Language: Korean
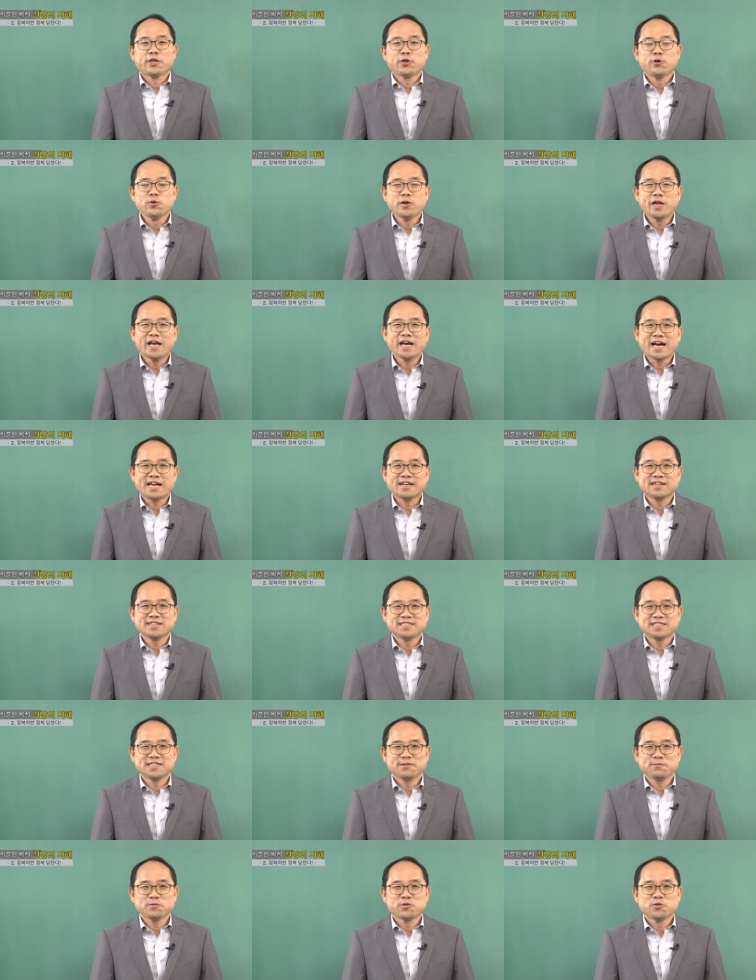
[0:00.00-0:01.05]
균의
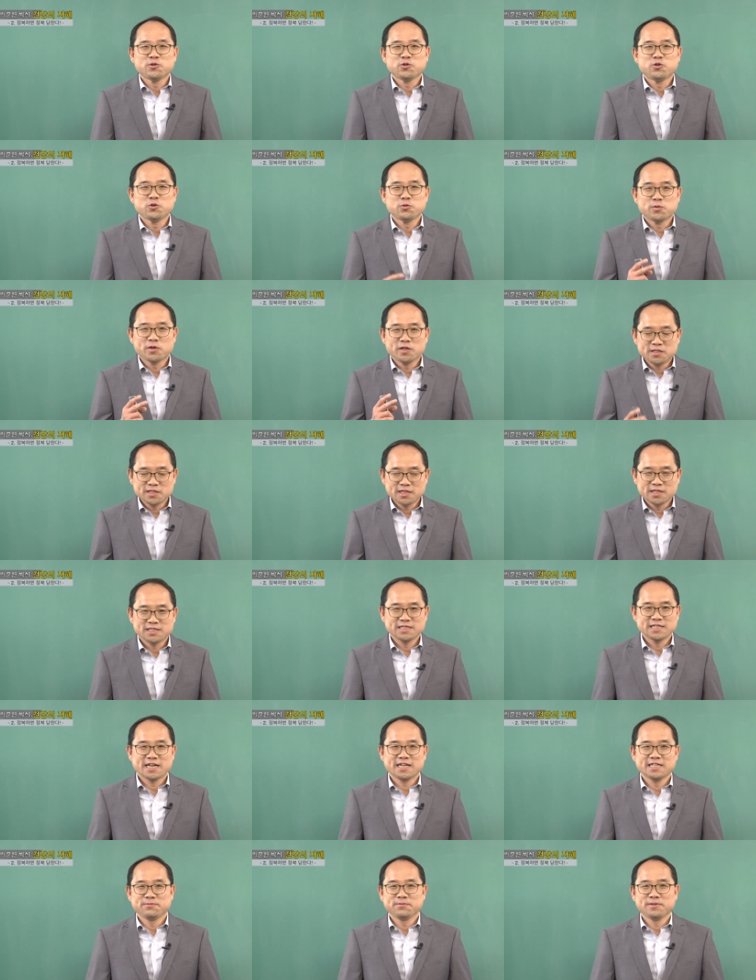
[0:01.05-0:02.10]
가르침 그 두 번째
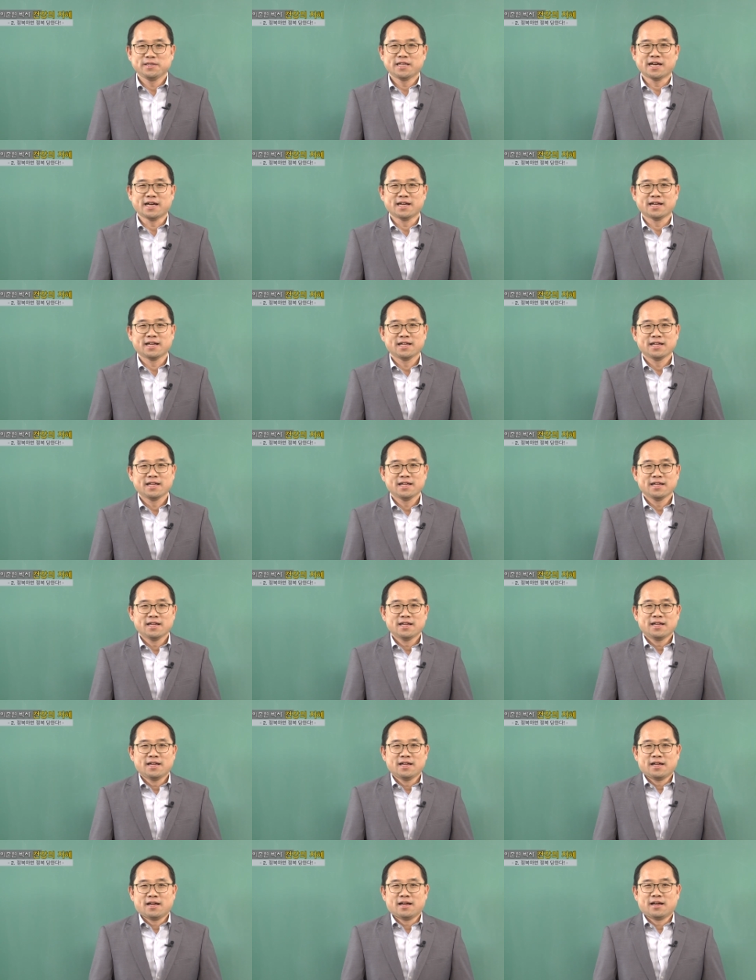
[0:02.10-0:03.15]
시간입니다.
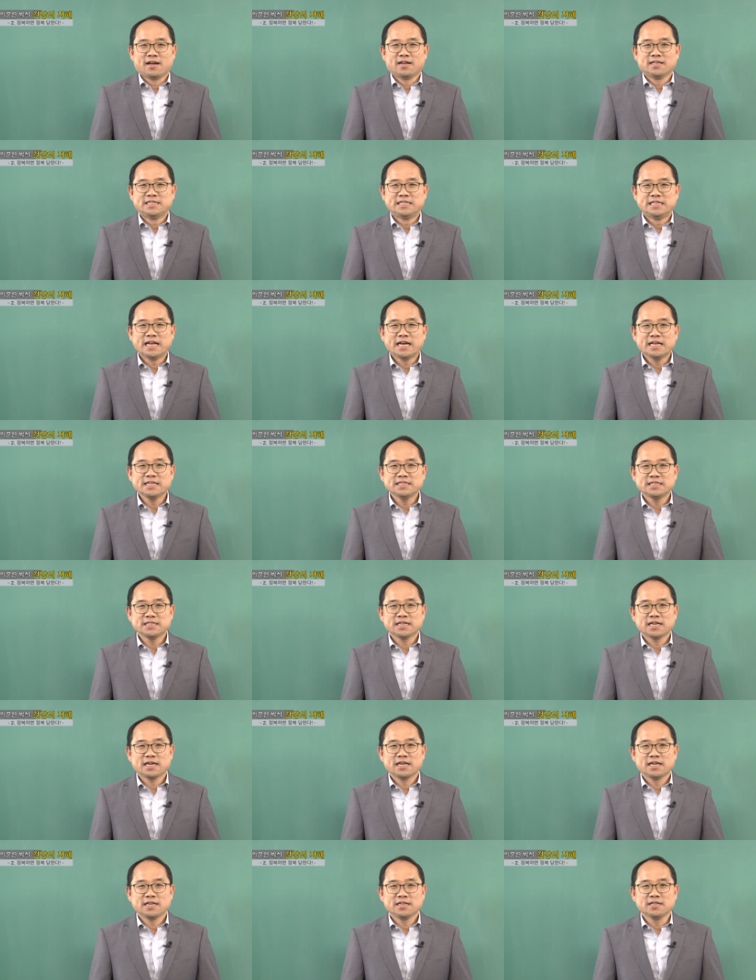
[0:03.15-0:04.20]
아, 지난
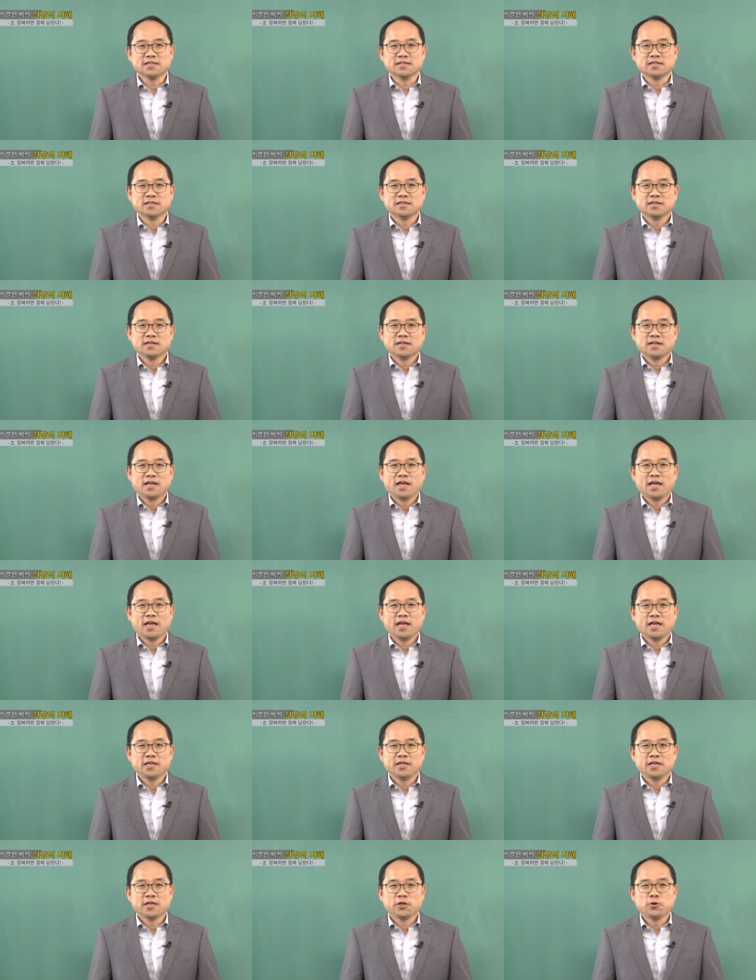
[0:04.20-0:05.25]
시간에는
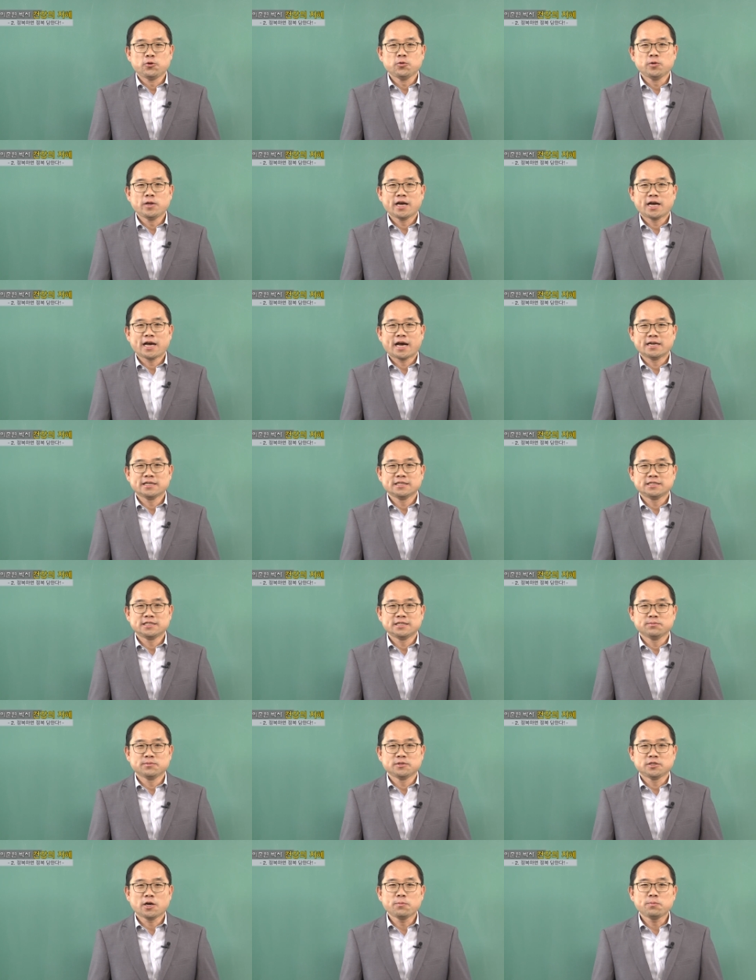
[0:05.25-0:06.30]
이 균의
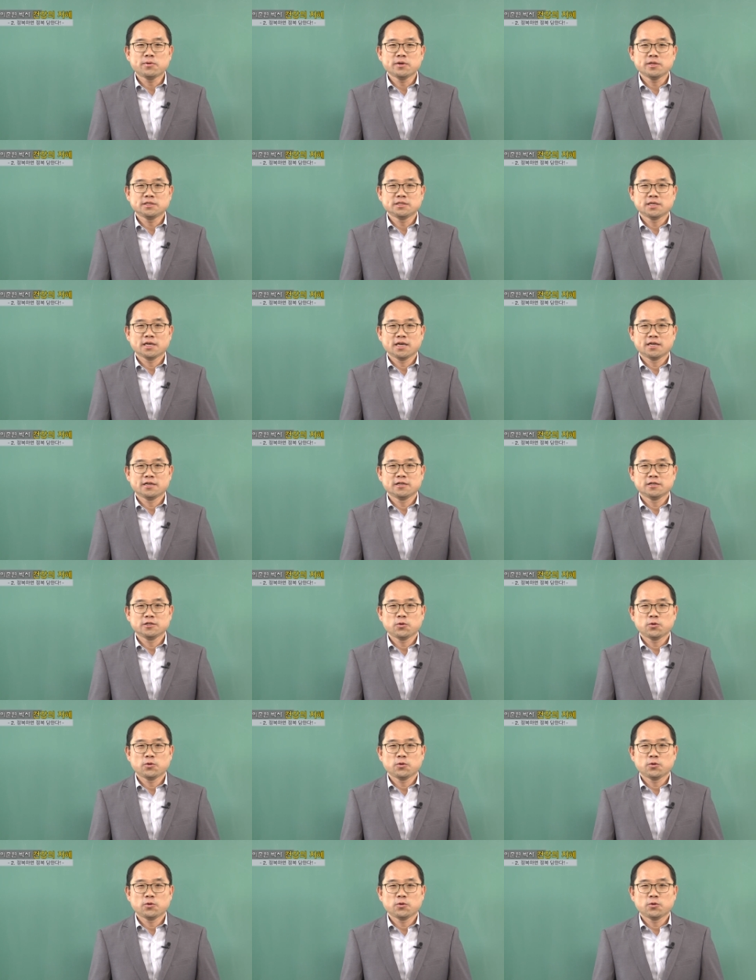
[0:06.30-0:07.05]
가르침 첫 번째를